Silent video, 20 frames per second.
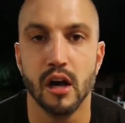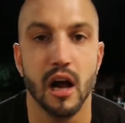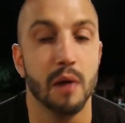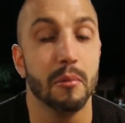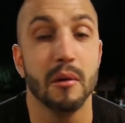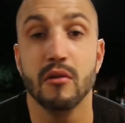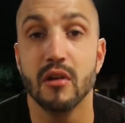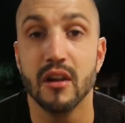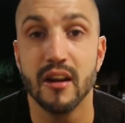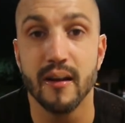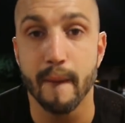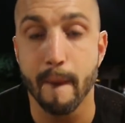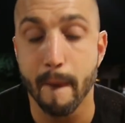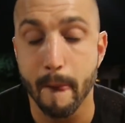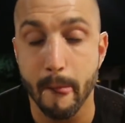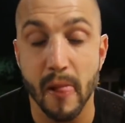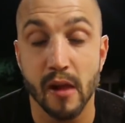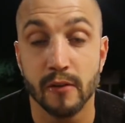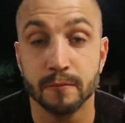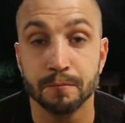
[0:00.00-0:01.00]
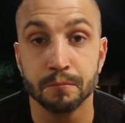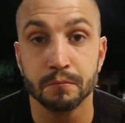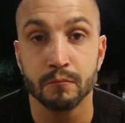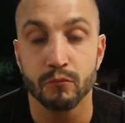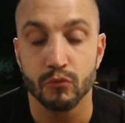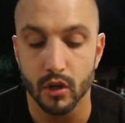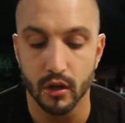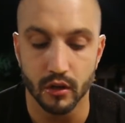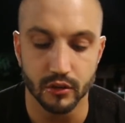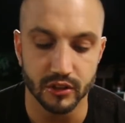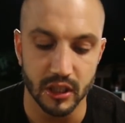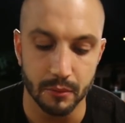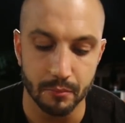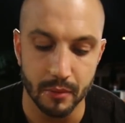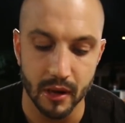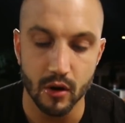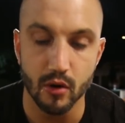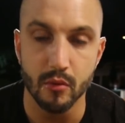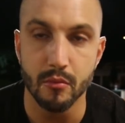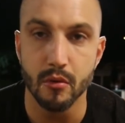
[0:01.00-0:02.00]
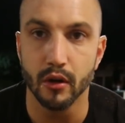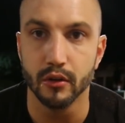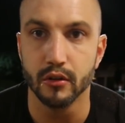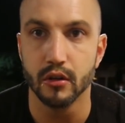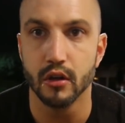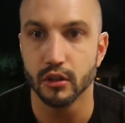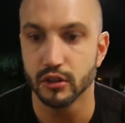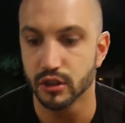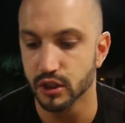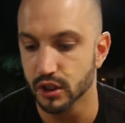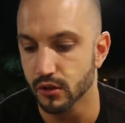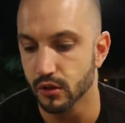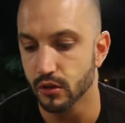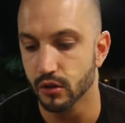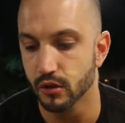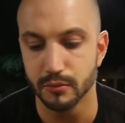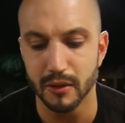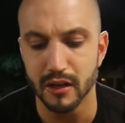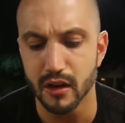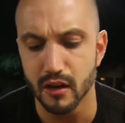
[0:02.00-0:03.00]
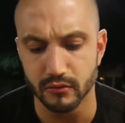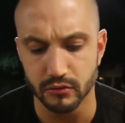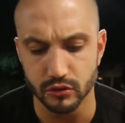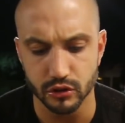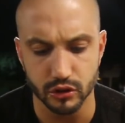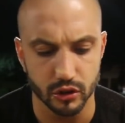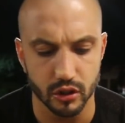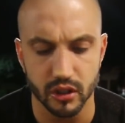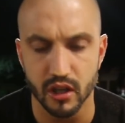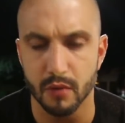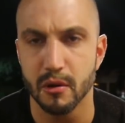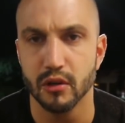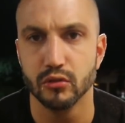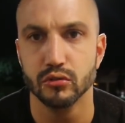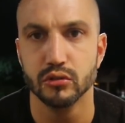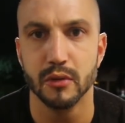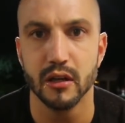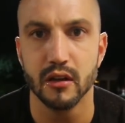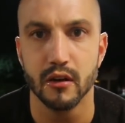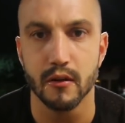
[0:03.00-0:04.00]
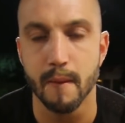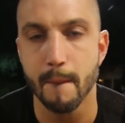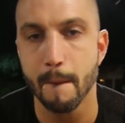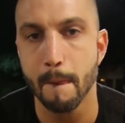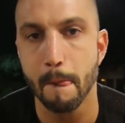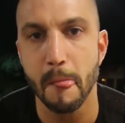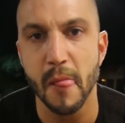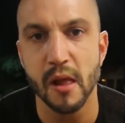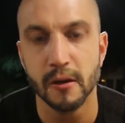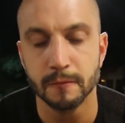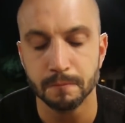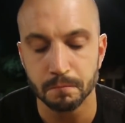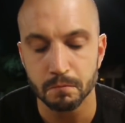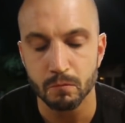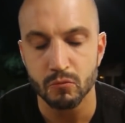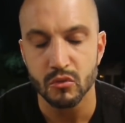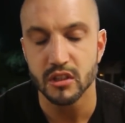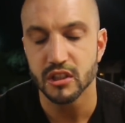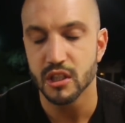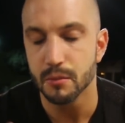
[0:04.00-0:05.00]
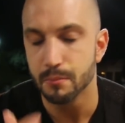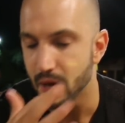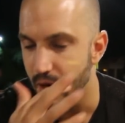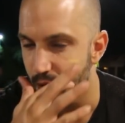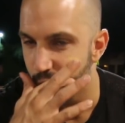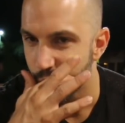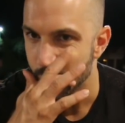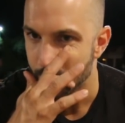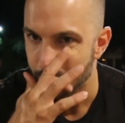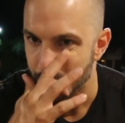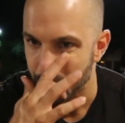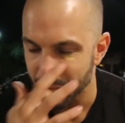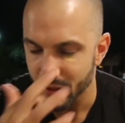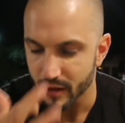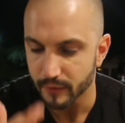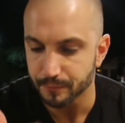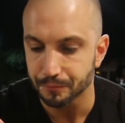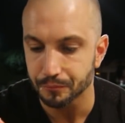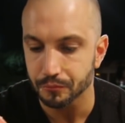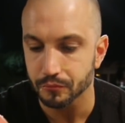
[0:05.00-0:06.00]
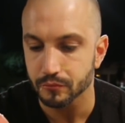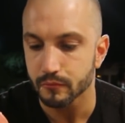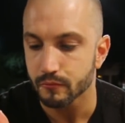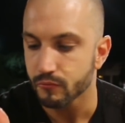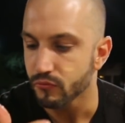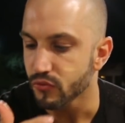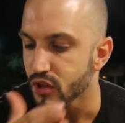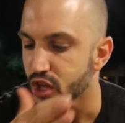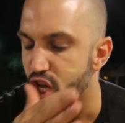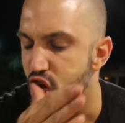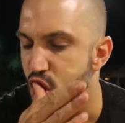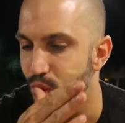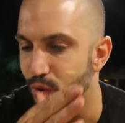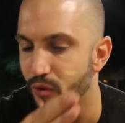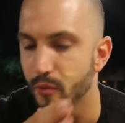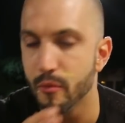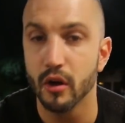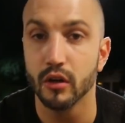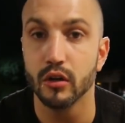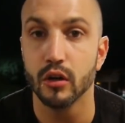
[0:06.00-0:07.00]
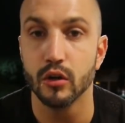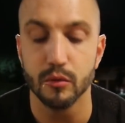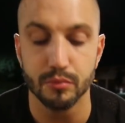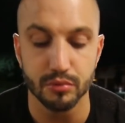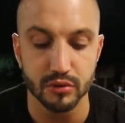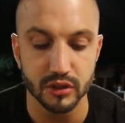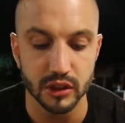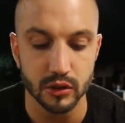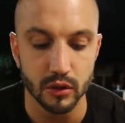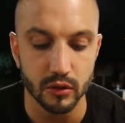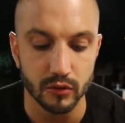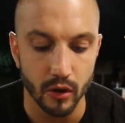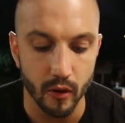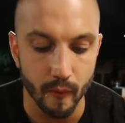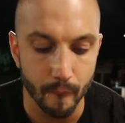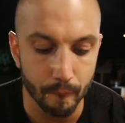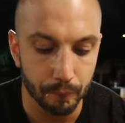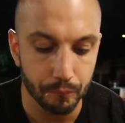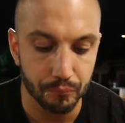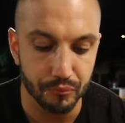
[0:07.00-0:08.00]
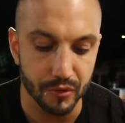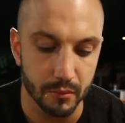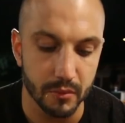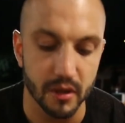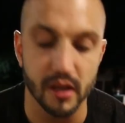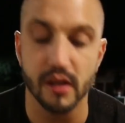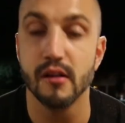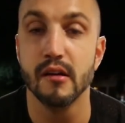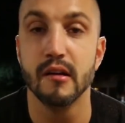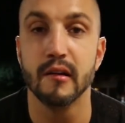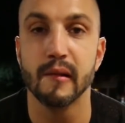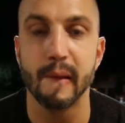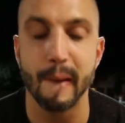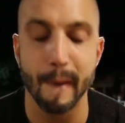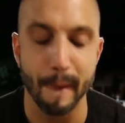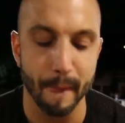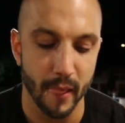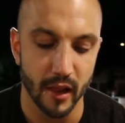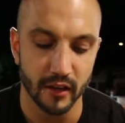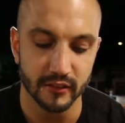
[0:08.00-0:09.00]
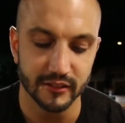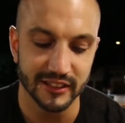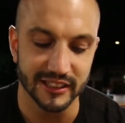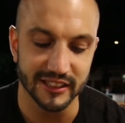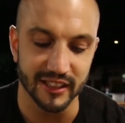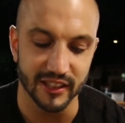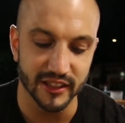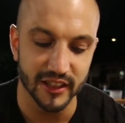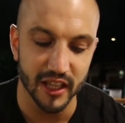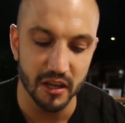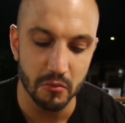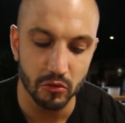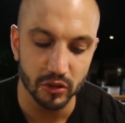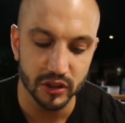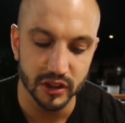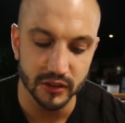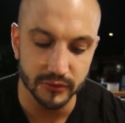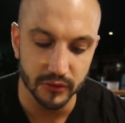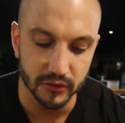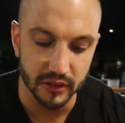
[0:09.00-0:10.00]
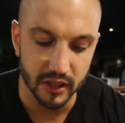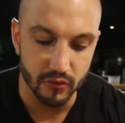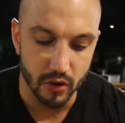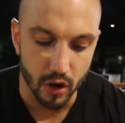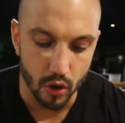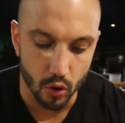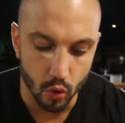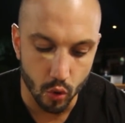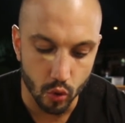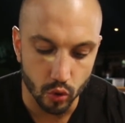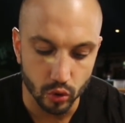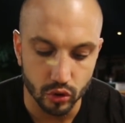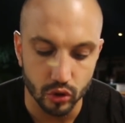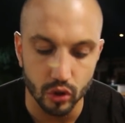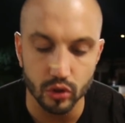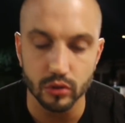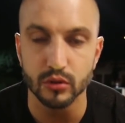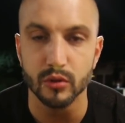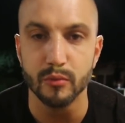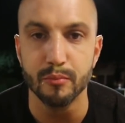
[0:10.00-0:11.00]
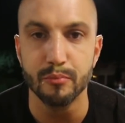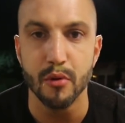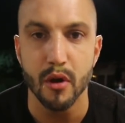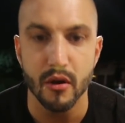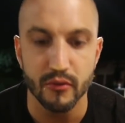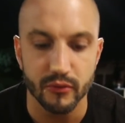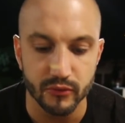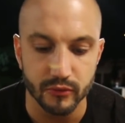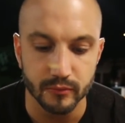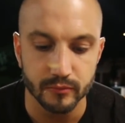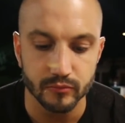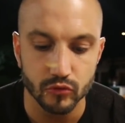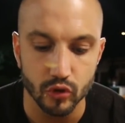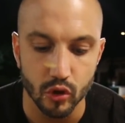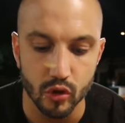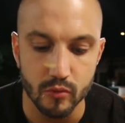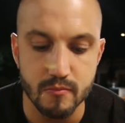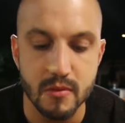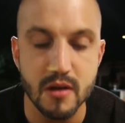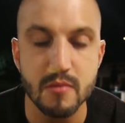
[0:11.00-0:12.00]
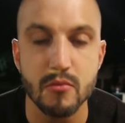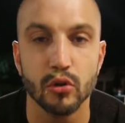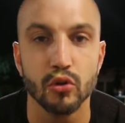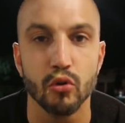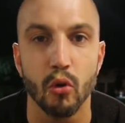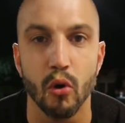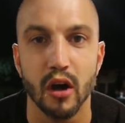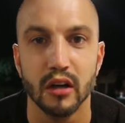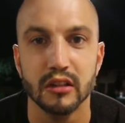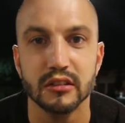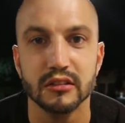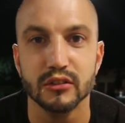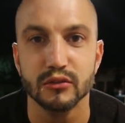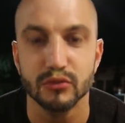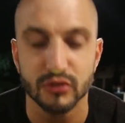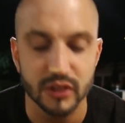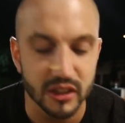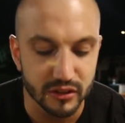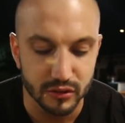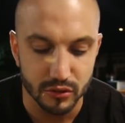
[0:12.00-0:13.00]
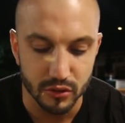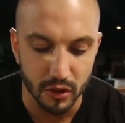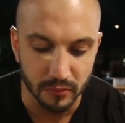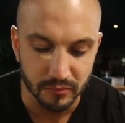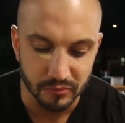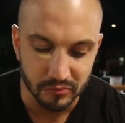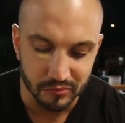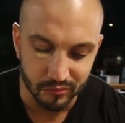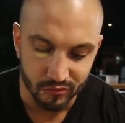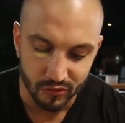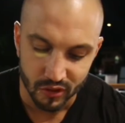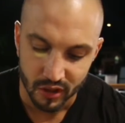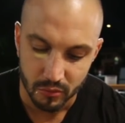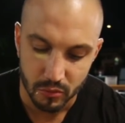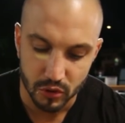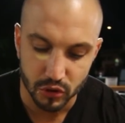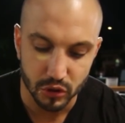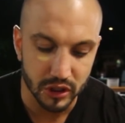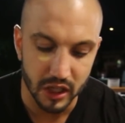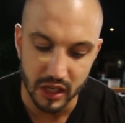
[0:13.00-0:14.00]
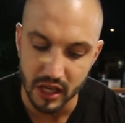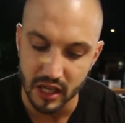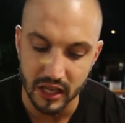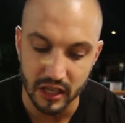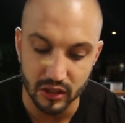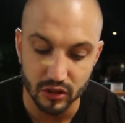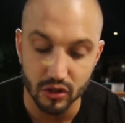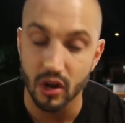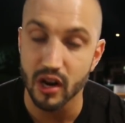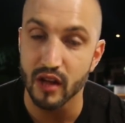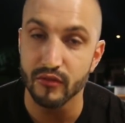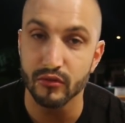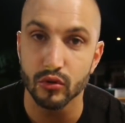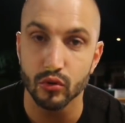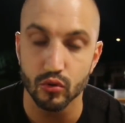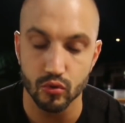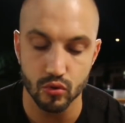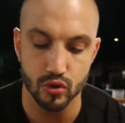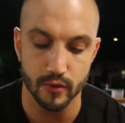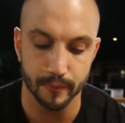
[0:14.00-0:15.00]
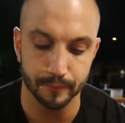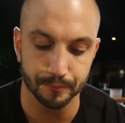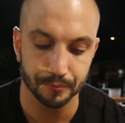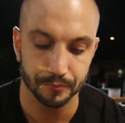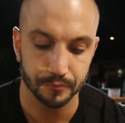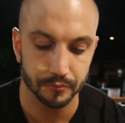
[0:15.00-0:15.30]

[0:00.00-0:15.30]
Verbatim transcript: Après, voilà. Hein. Euh, c'est pas le burger qui. c'est pas grave, j'en ai partout, c'est pas grave. C'est pas le, le burger le plus innovant, mais c'était tellement kiffant d'avoir autant de bœuf au même endroit, je vous l'assure. Moi, je suis quelqu'un qui adore la viande rouge.